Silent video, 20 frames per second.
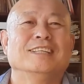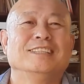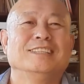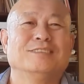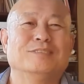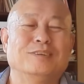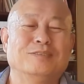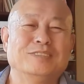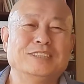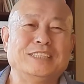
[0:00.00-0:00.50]

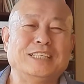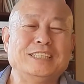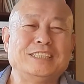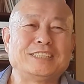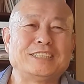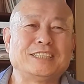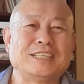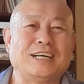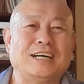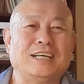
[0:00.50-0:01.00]
我们人
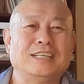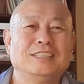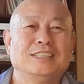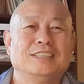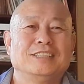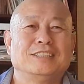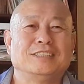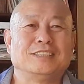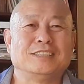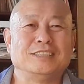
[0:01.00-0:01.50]
生啊。
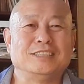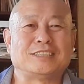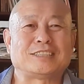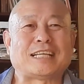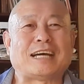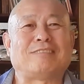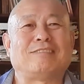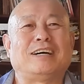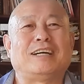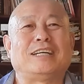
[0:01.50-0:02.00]
那
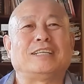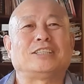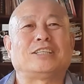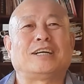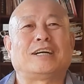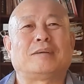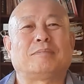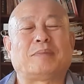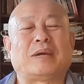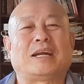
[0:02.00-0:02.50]
三万来
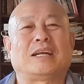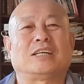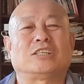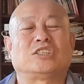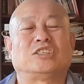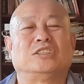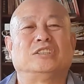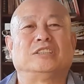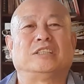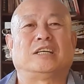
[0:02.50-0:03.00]
天白拉
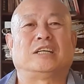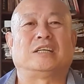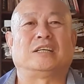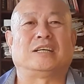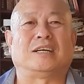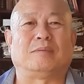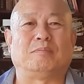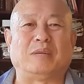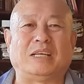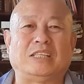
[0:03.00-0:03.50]
十年
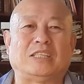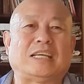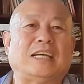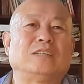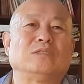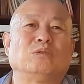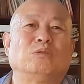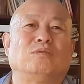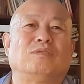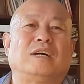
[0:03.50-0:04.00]
啊，每
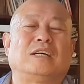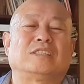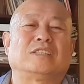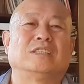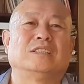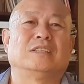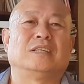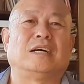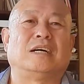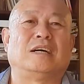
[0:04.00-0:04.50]
天都发
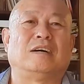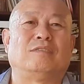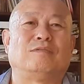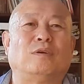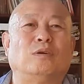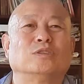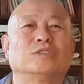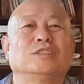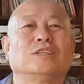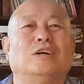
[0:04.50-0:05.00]
生啊，
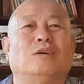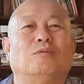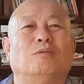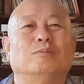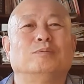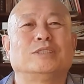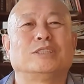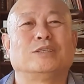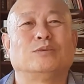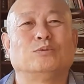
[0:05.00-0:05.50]
否则我
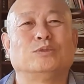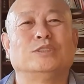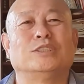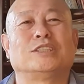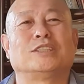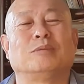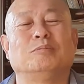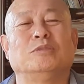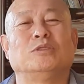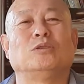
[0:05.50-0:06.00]
们这个物质
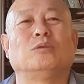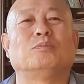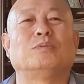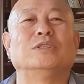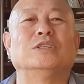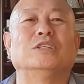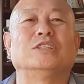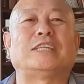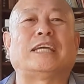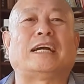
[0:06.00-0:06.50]
生命就不
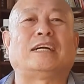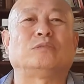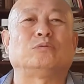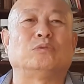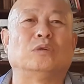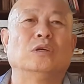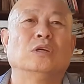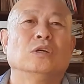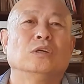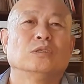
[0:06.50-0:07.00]
能延
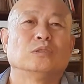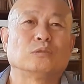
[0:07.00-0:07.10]
续。